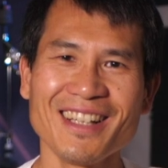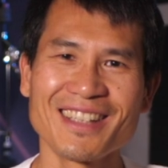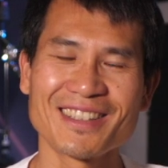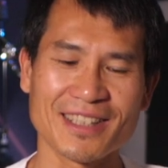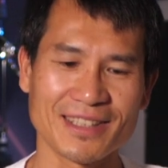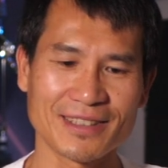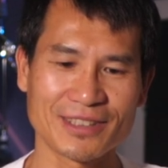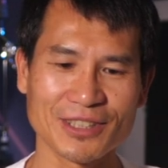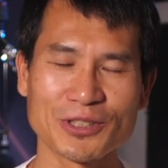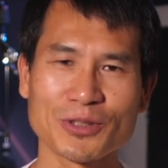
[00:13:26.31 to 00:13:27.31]
那
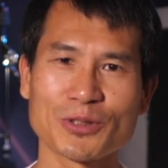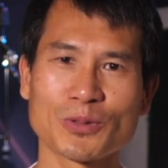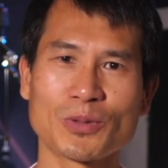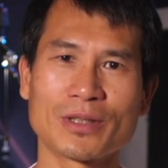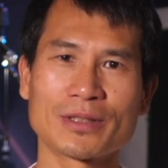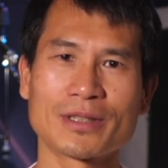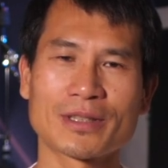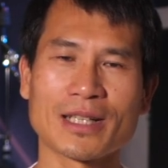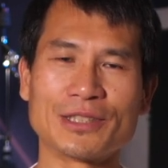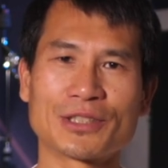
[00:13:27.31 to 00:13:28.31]
这个就是我的
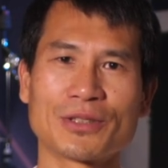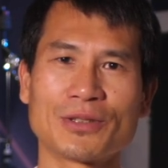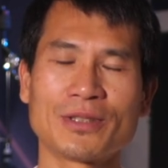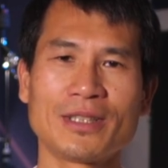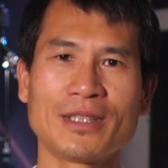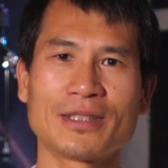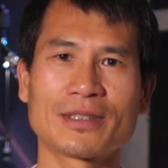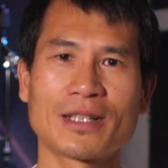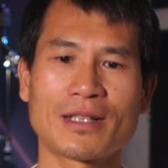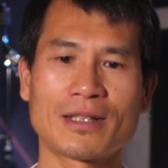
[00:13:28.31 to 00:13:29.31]
感受。
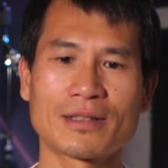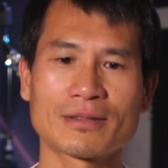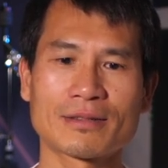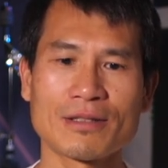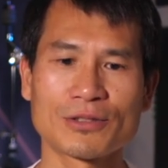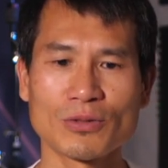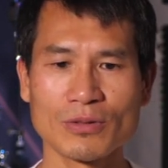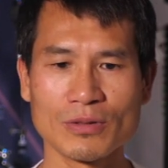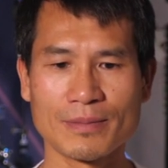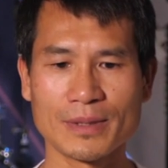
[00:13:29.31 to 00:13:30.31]
那当
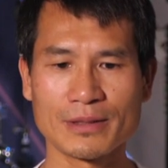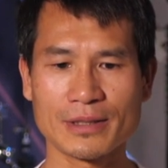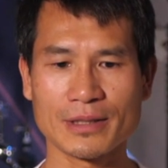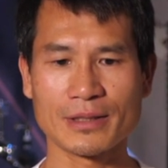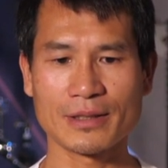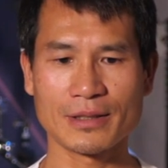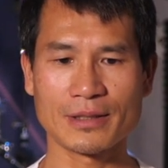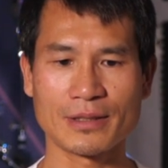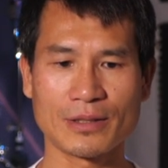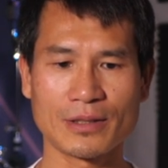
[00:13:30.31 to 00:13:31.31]
中我们这
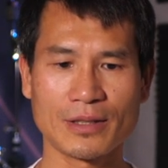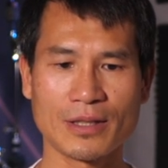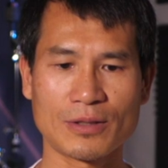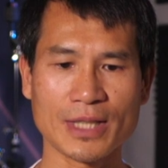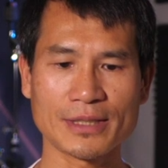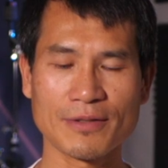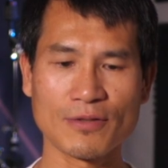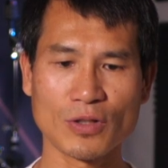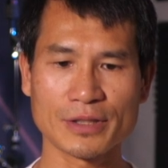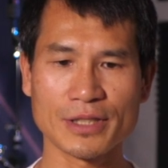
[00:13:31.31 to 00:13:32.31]
个 Rising
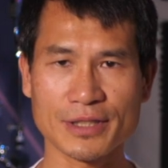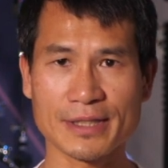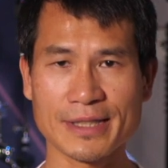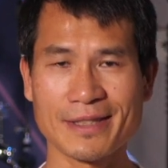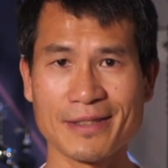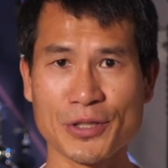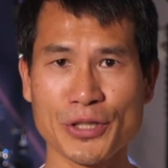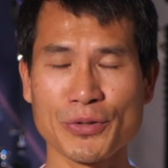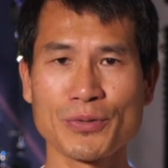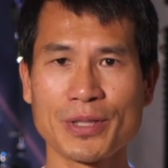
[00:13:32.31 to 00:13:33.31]
Voices Season
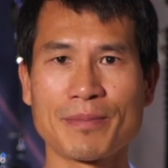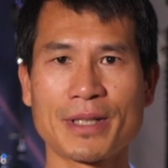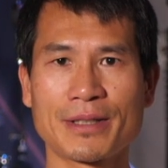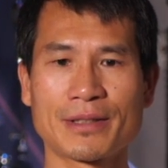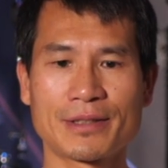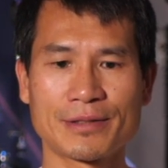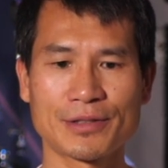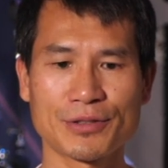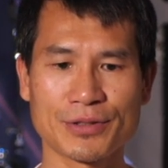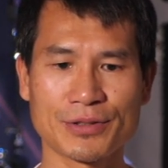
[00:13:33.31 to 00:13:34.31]
2 里面呢，
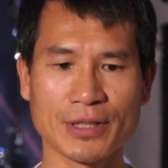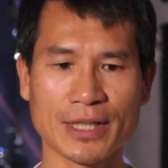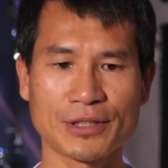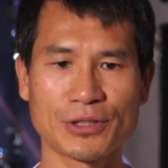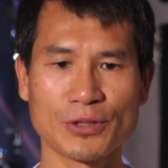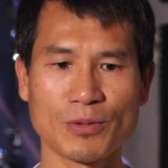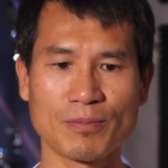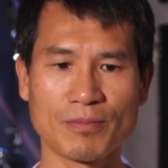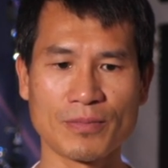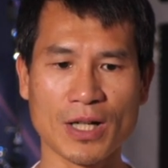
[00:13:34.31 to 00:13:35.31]
就是还是有
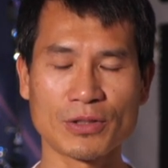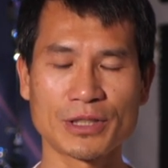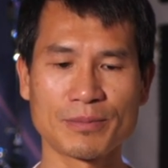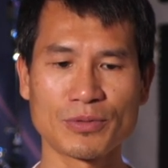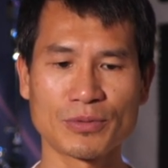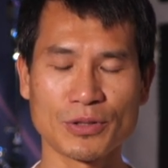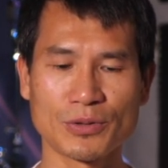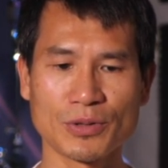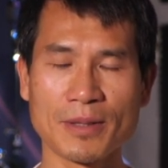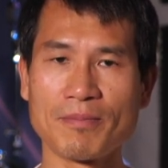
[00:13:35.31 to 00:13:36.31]
好几部
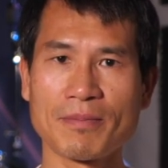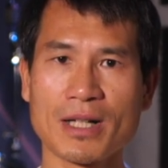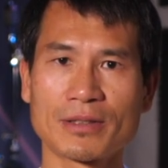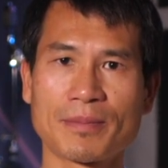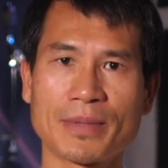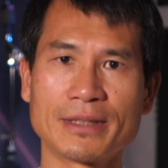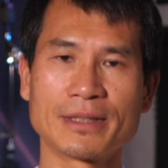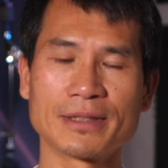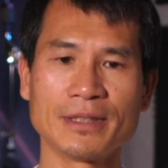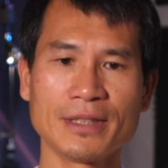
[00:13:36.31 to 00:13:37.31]
都很棒的片
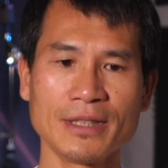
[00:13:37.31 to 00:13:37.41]
子。